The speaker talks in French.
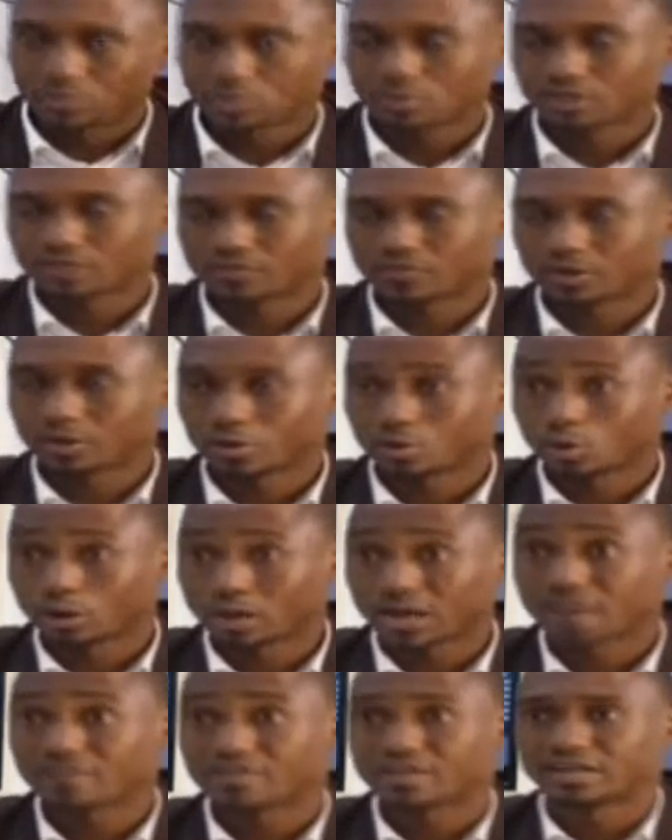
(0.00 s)
mais nous travaillons
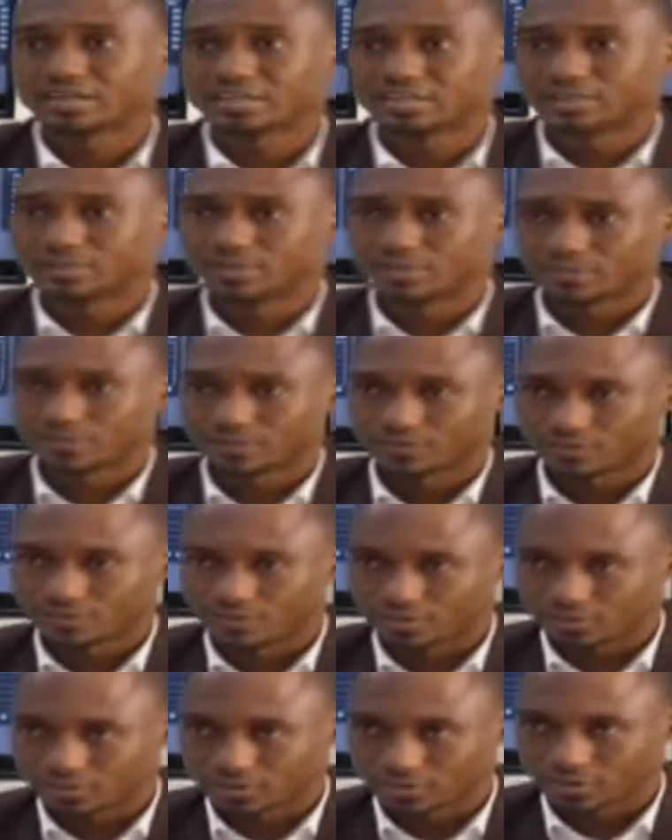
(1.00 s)
qu'avec l'établissement
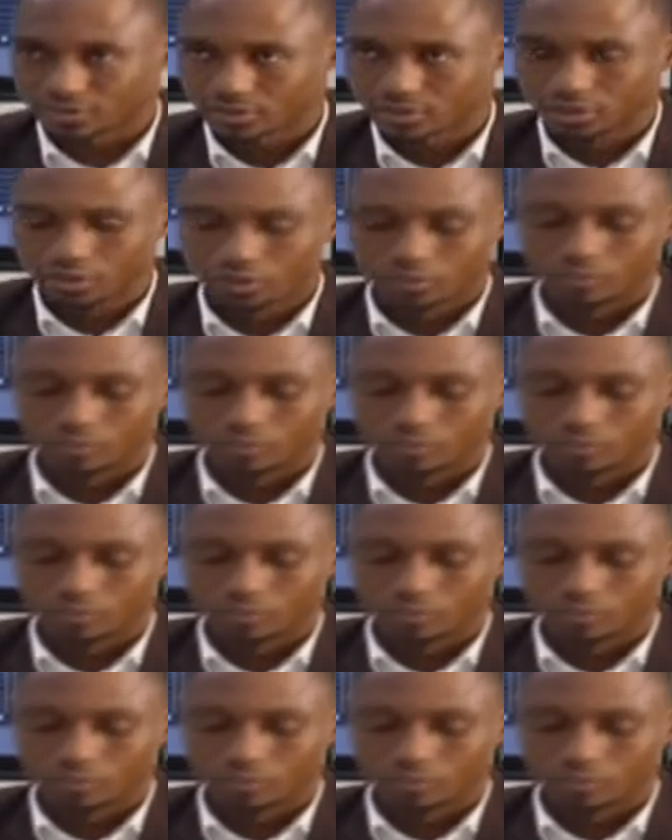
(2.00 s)
financier.